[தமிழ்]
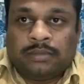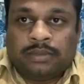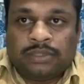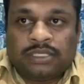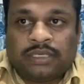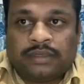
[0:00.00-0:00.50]

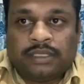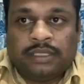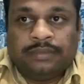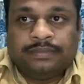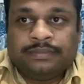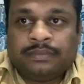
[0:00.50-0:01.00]
புதுசாக
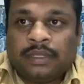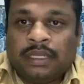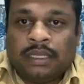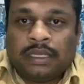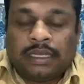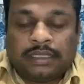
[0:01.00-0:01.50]
வந்து
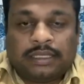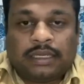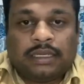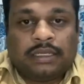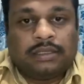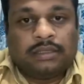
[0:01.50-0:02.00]

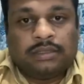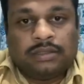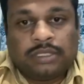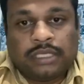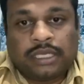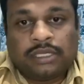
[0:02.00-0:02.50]
கத்தரில்
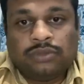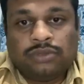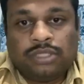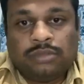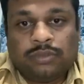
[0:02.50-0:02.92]
இரநூத்தி